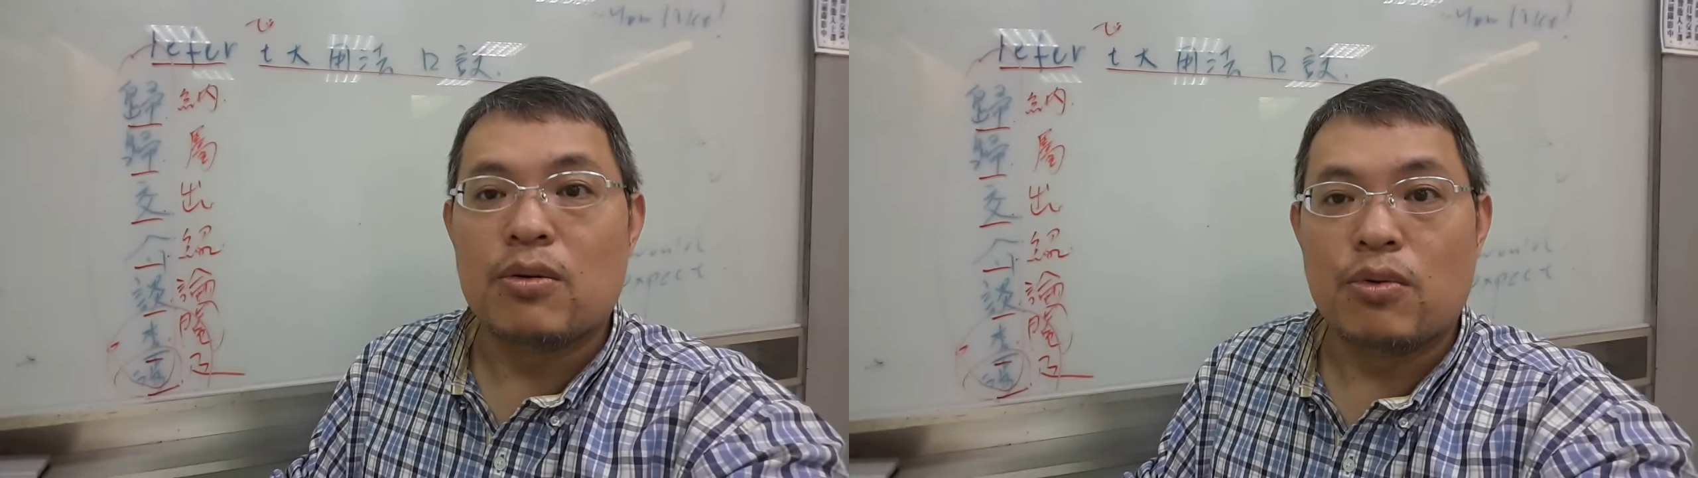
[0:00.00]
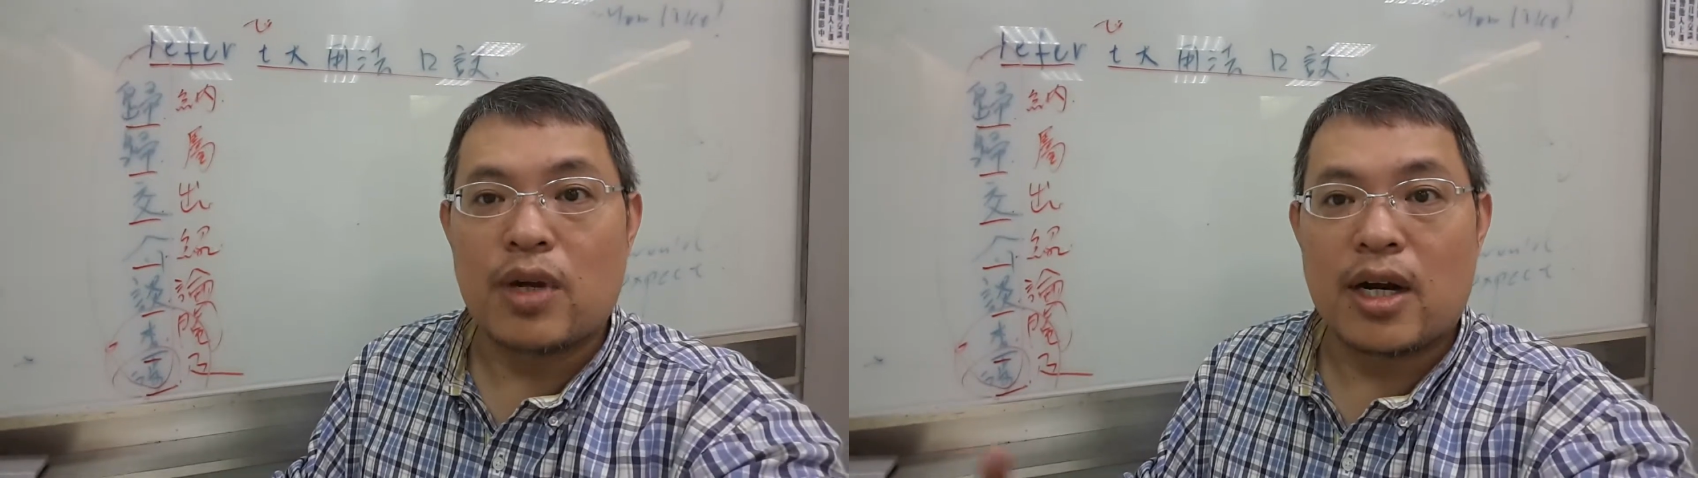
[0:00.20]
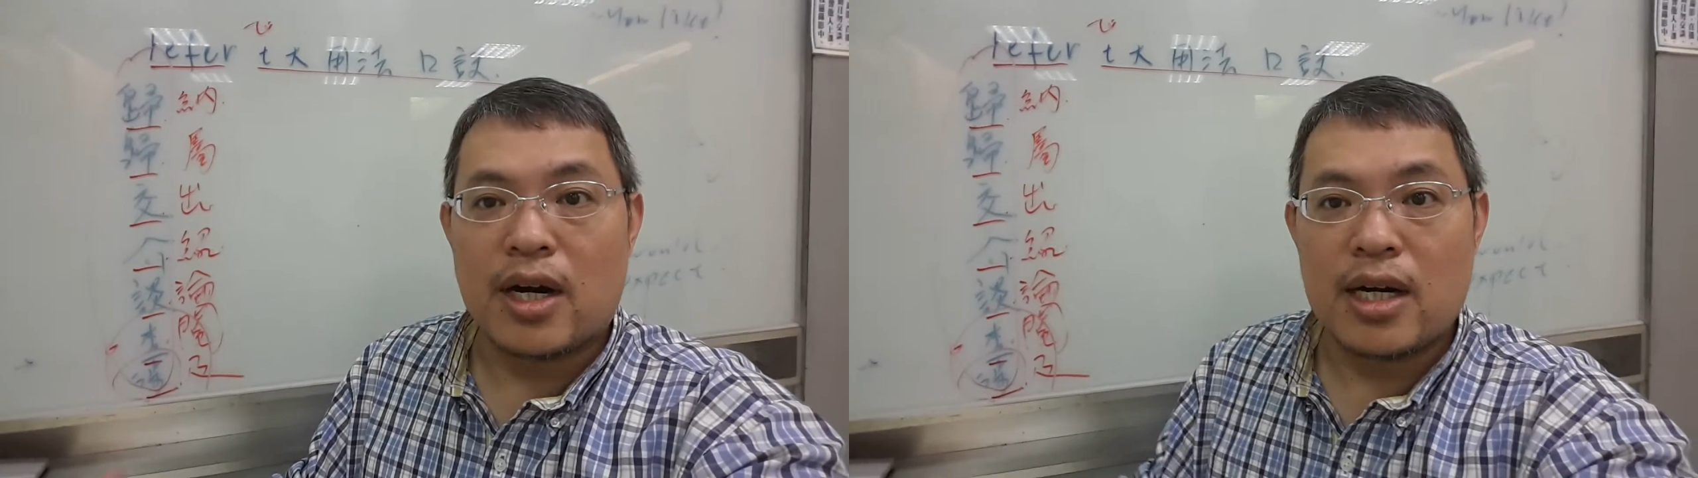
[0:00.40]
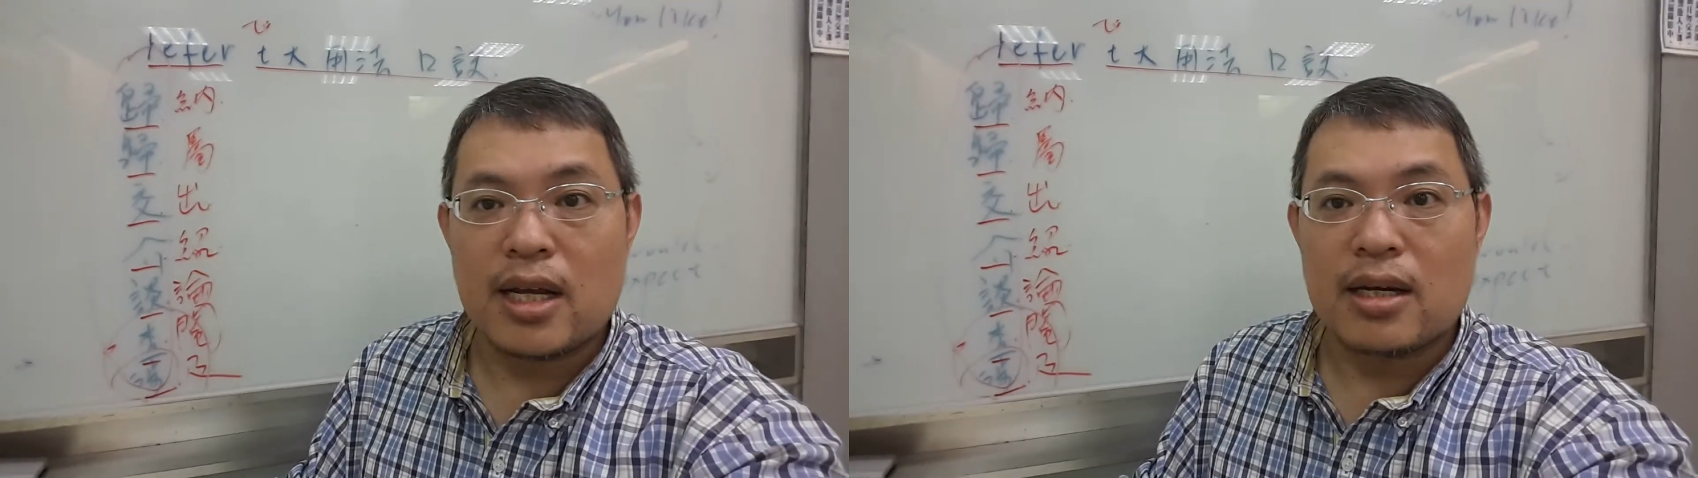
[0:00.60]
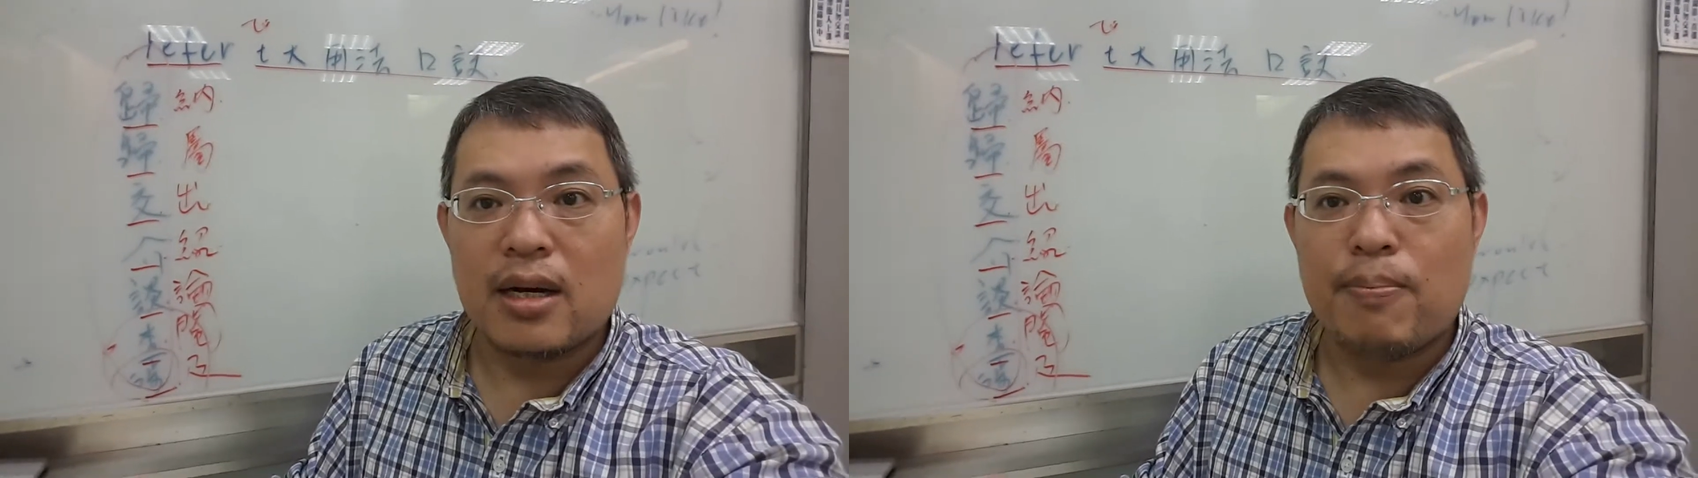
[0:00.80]
regarding
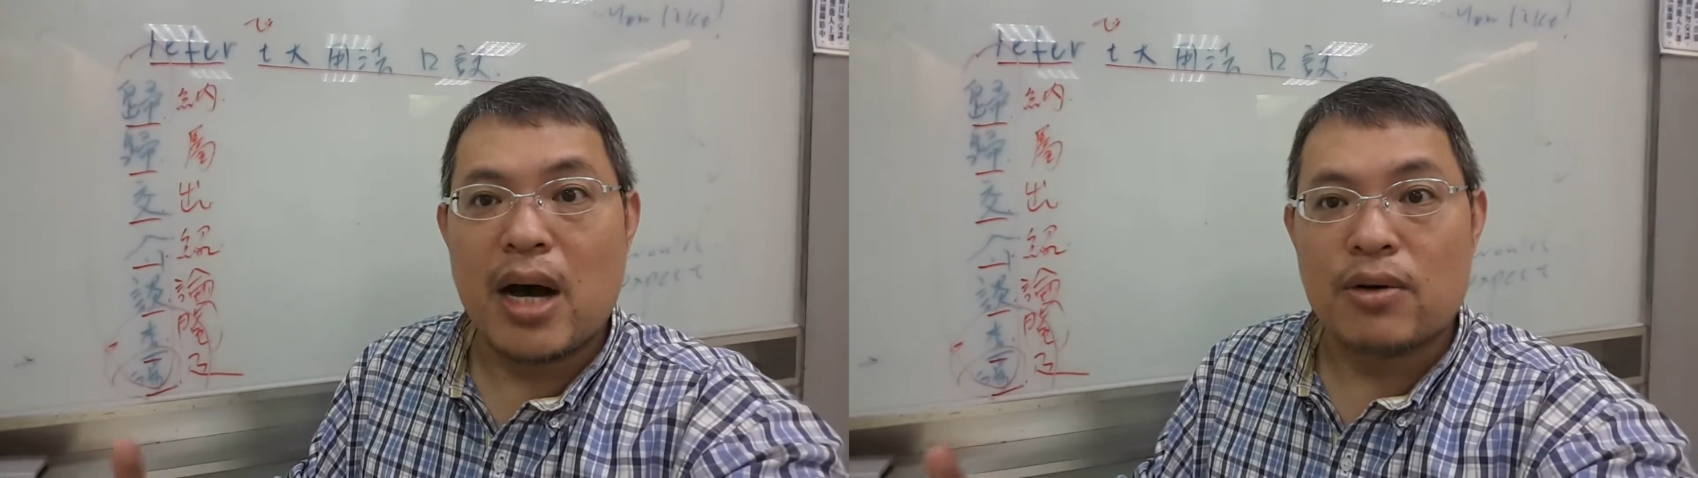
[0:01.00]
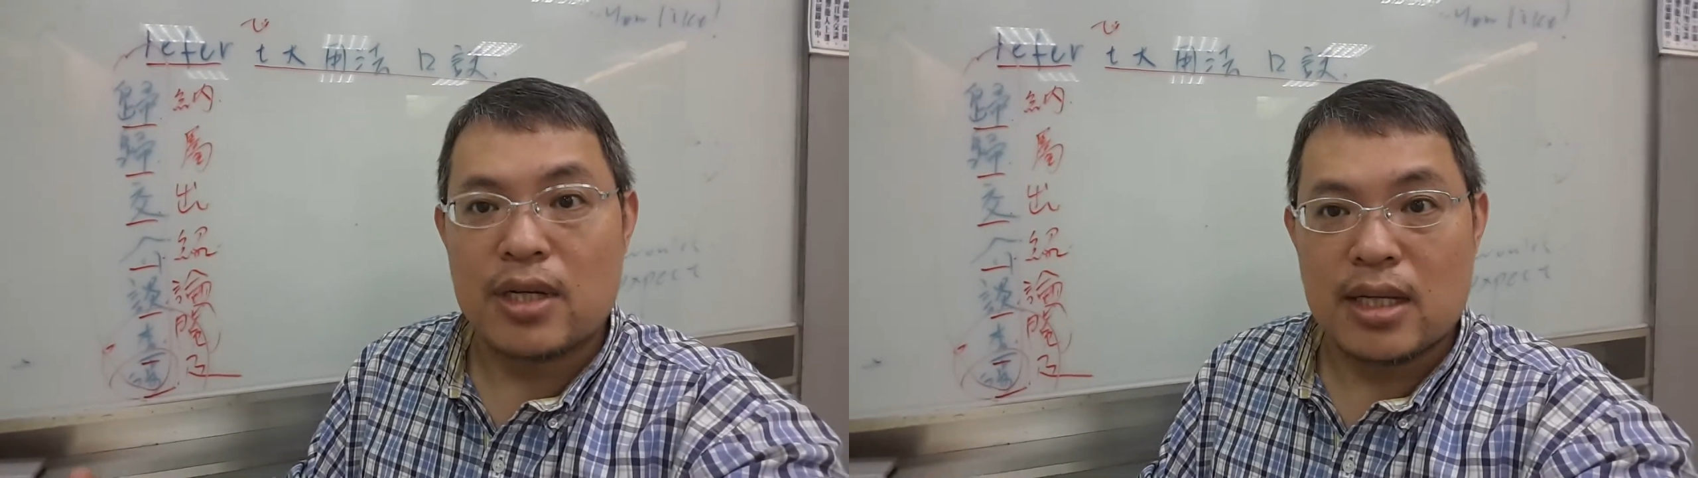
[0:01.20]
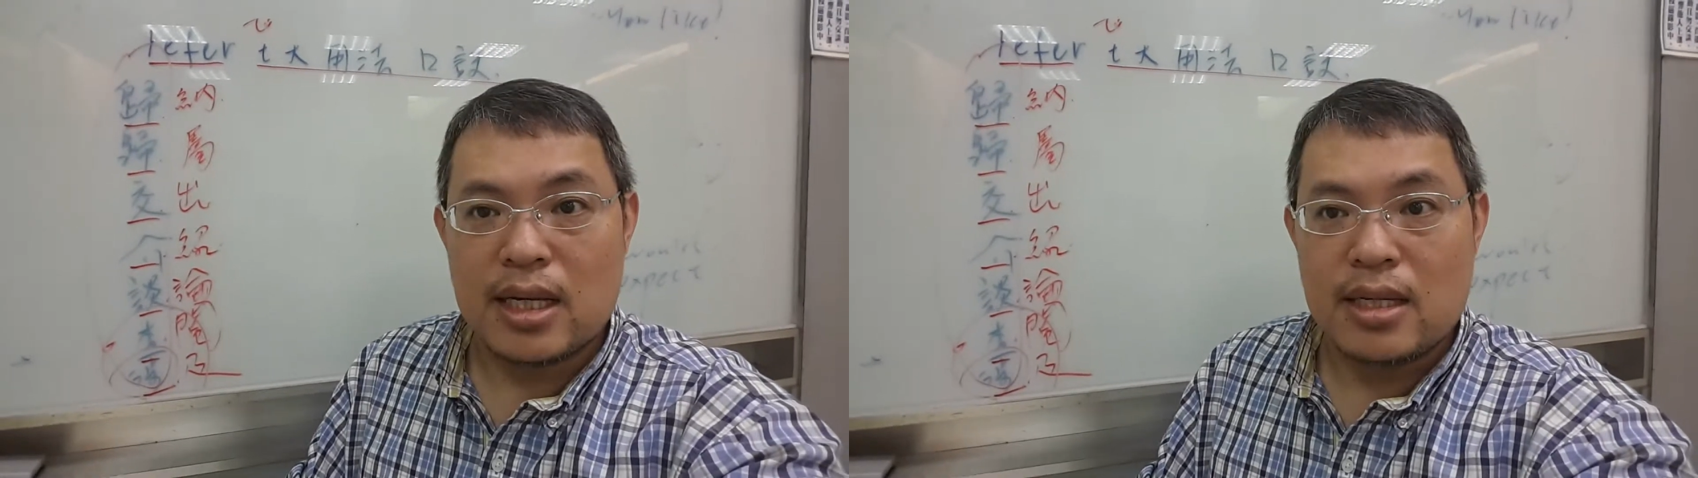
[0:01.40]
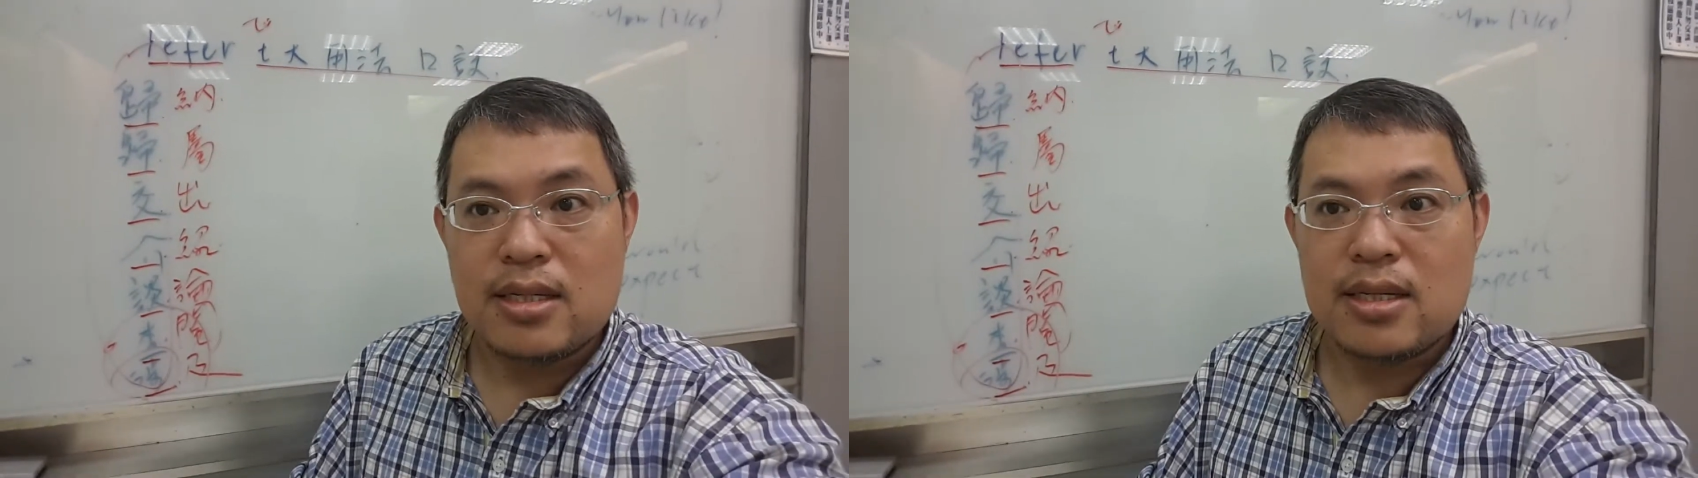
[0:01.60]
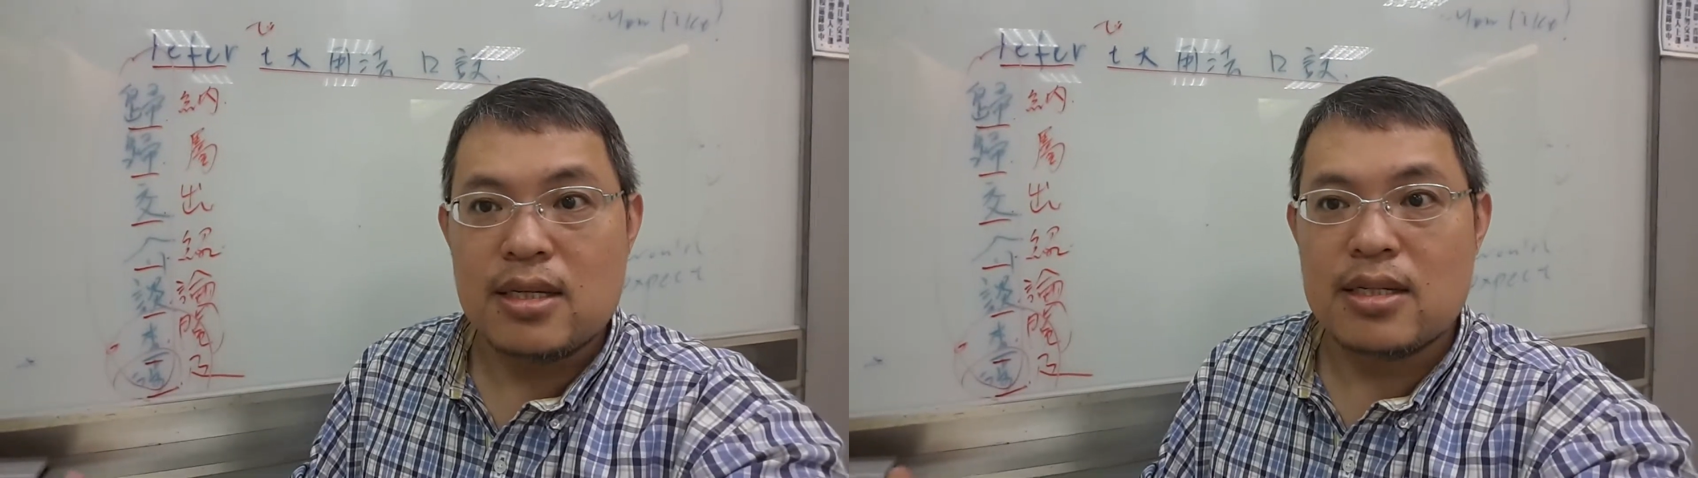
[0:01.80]
about 的意思。